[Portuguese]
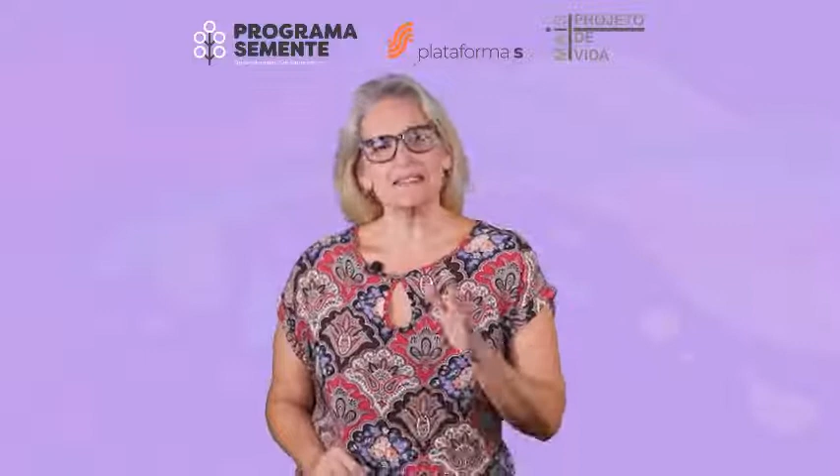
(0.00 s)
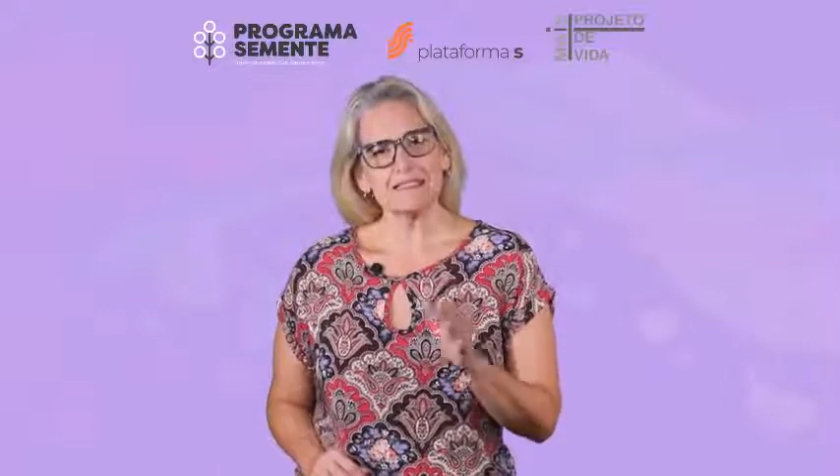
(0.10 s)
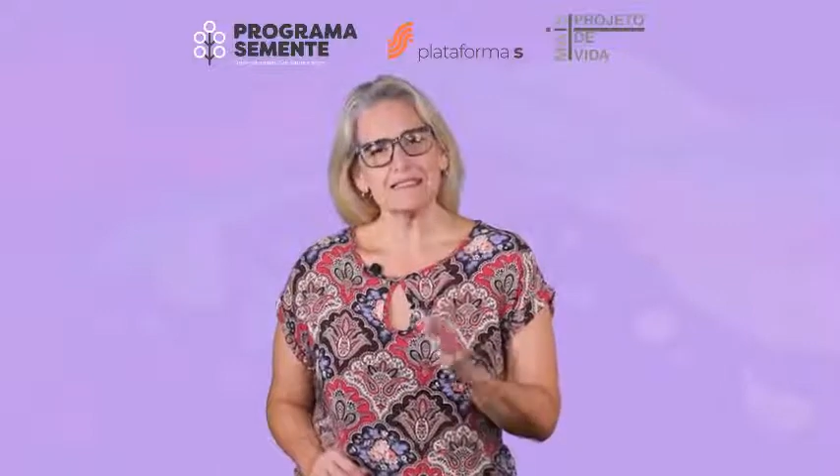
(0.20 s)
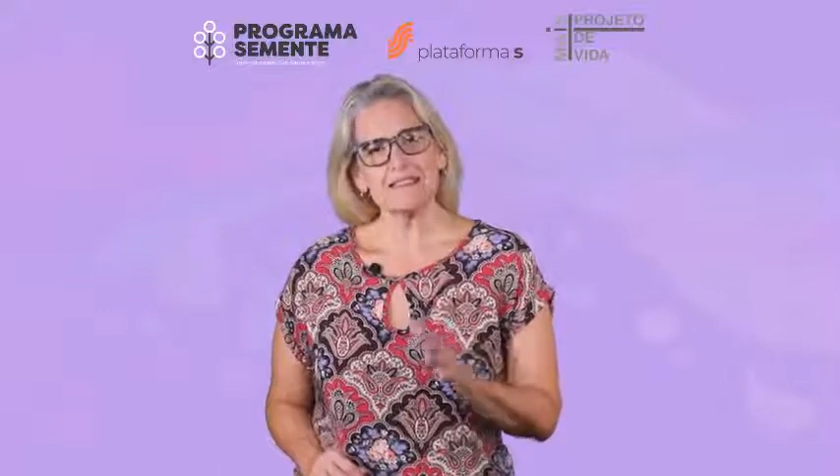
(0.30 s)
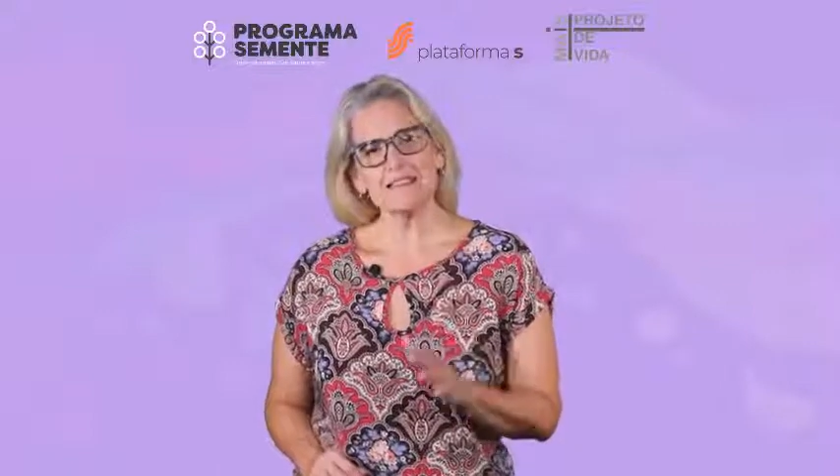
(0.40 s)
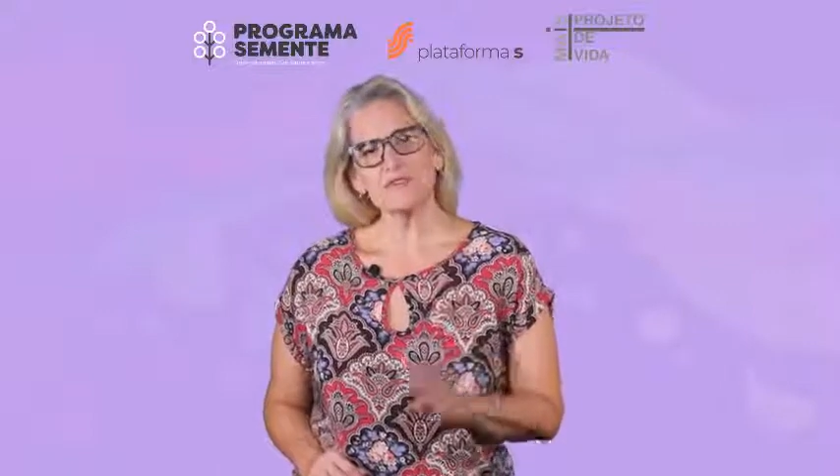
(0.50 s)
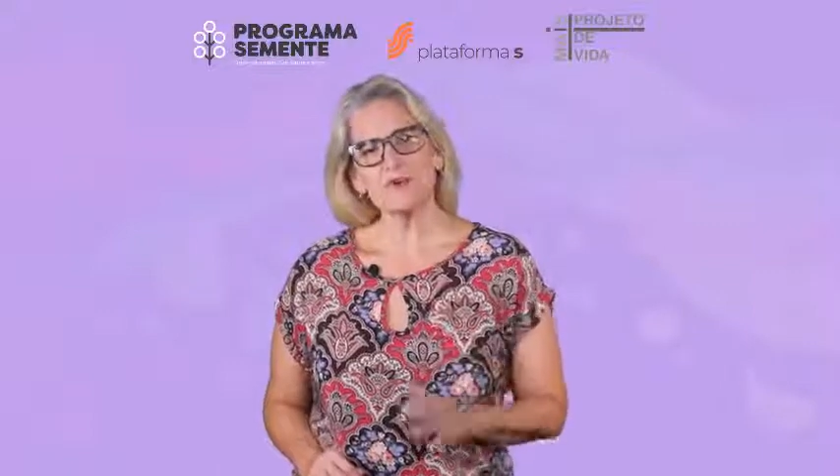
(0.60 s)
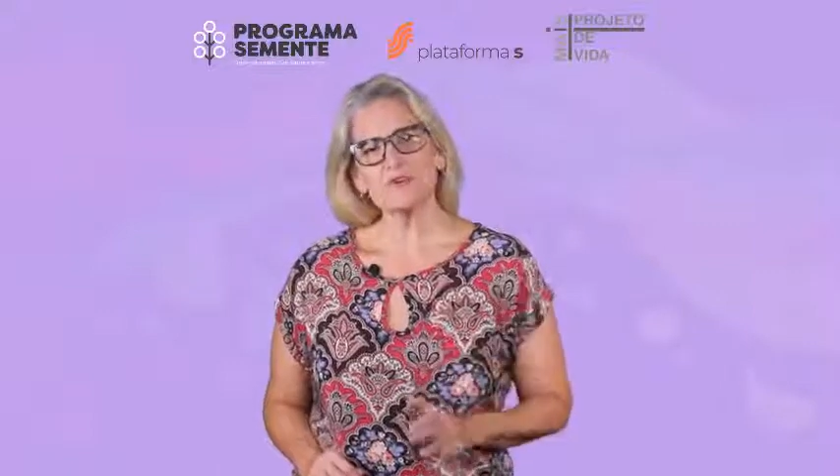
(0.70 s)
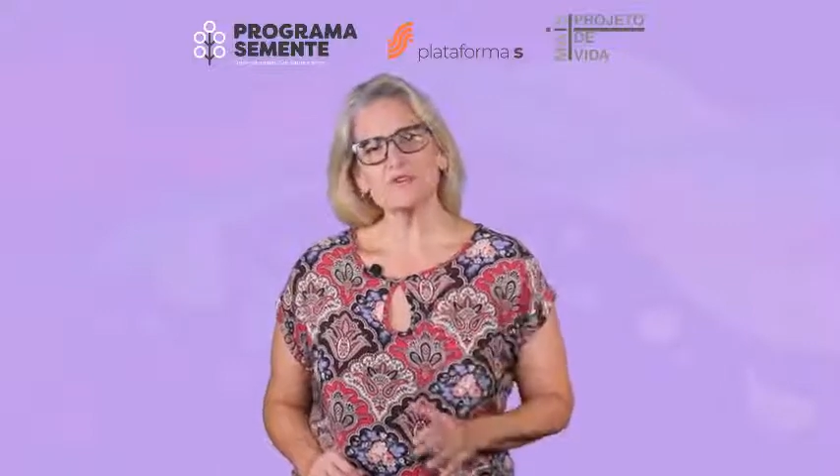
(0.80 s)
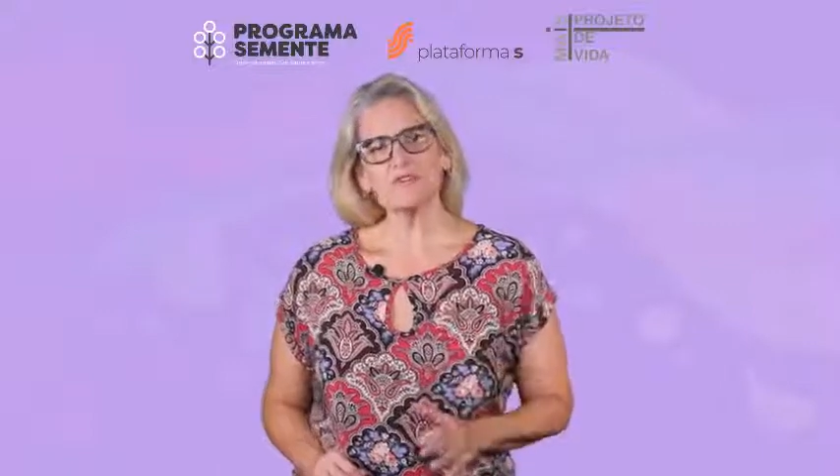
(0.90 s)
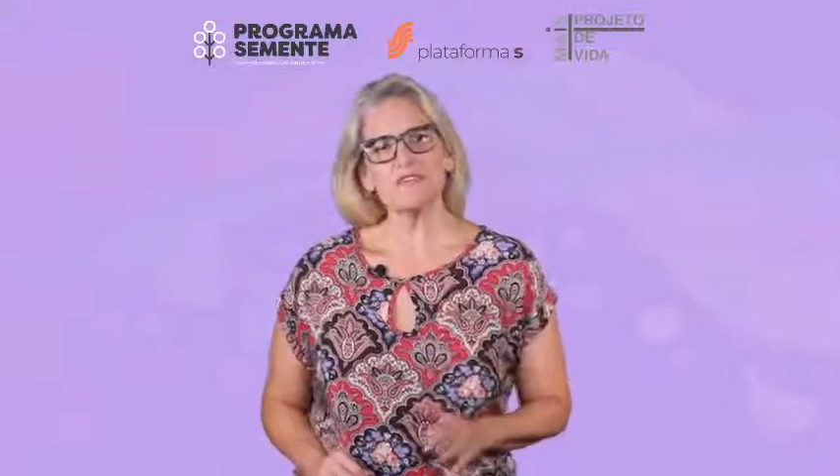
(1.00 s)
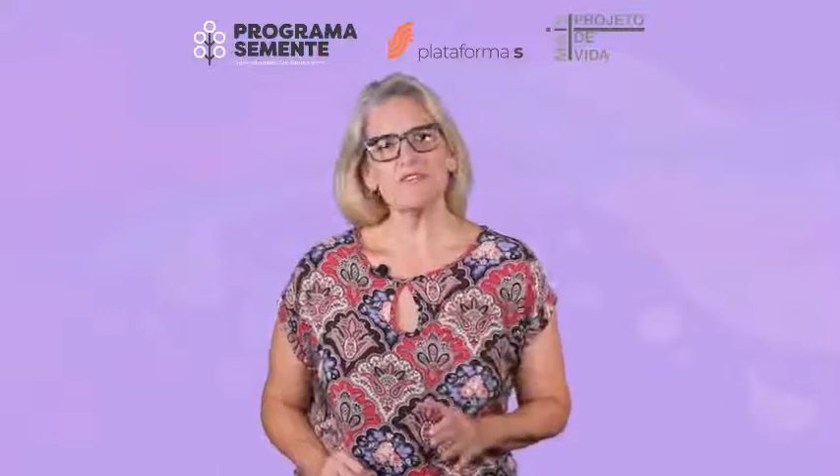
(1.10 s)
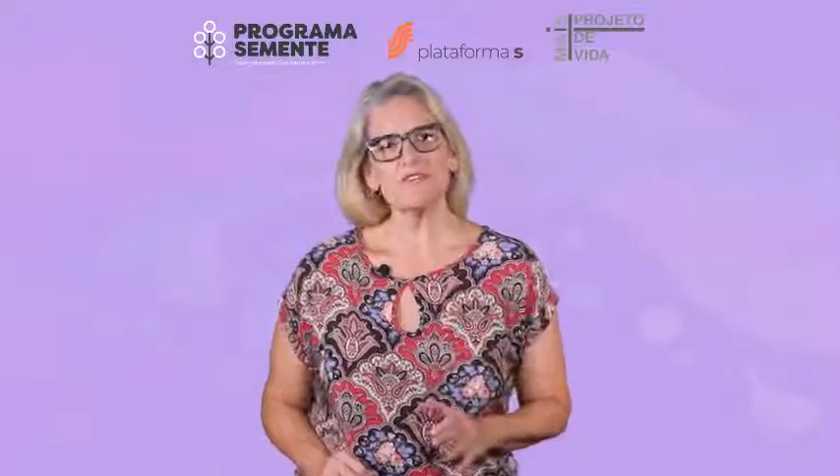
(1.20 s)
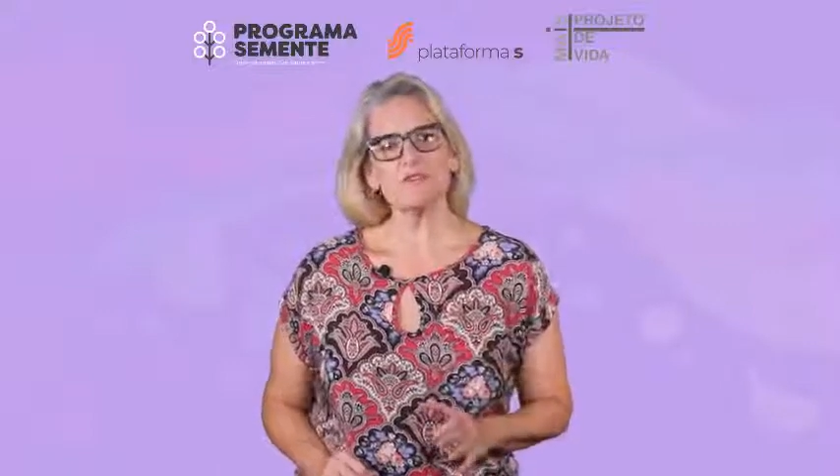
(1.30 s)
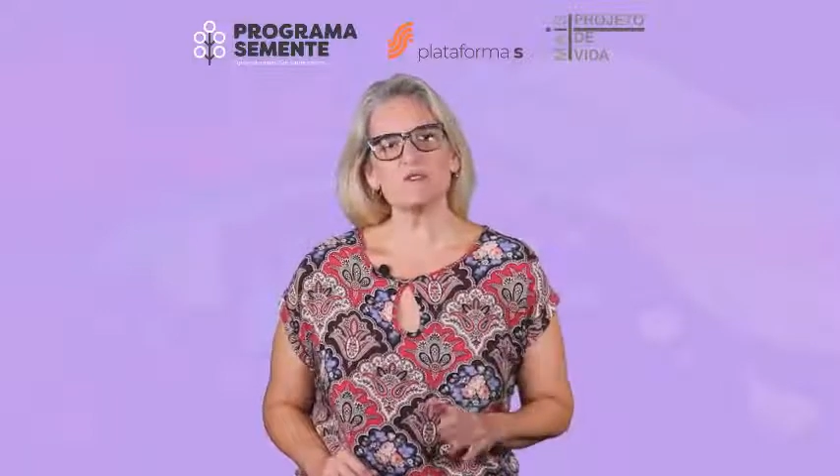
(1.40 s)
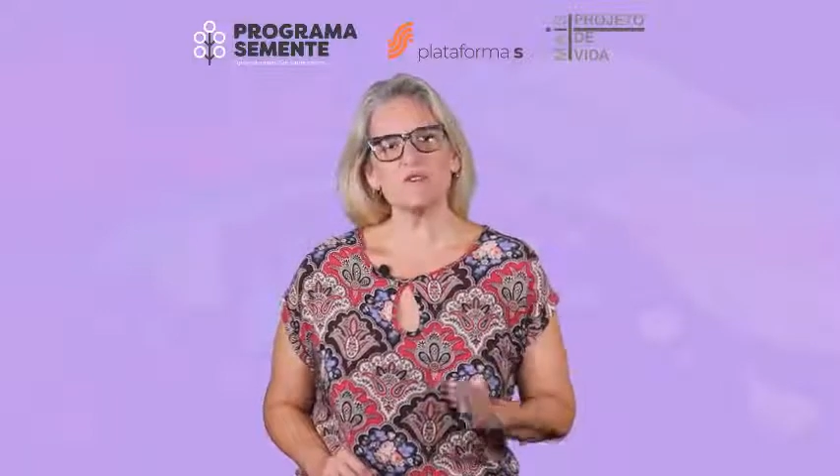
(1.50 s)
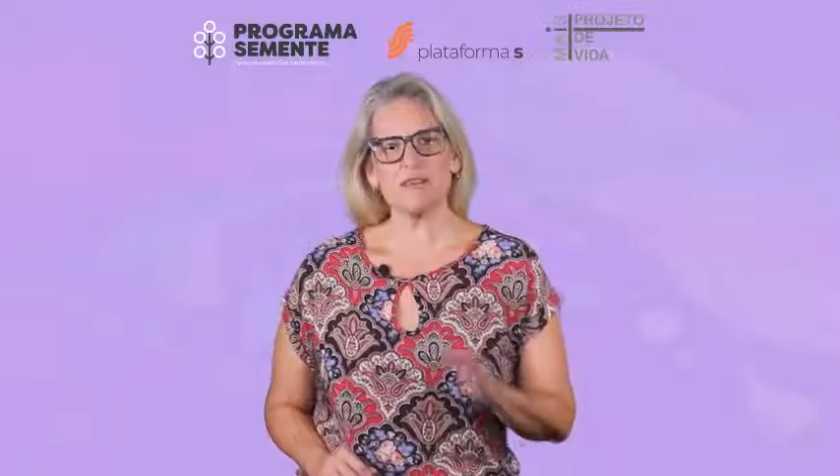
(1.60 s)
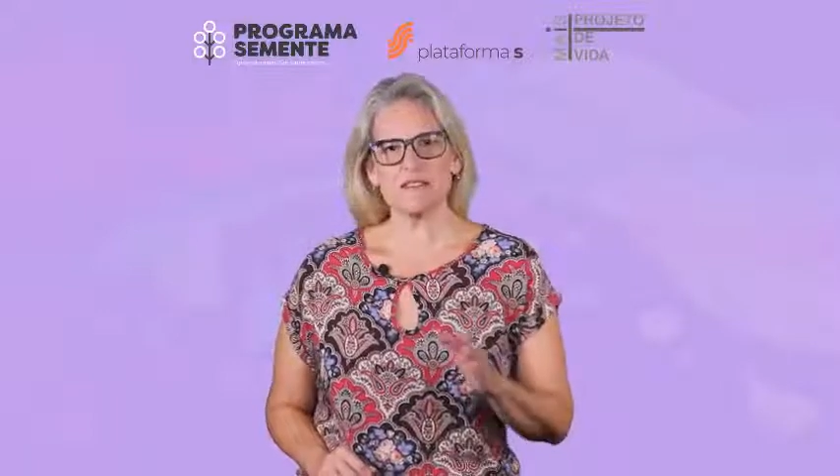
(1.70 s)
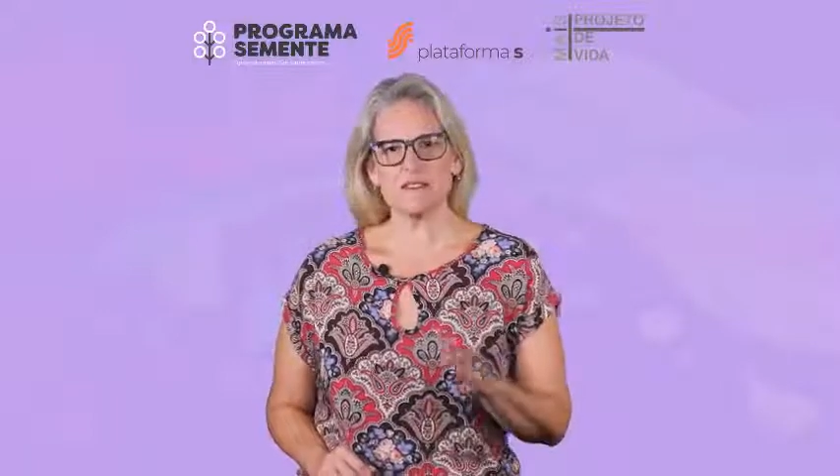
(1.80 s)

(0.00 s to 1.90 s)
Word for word: tem trazido alguns desafios para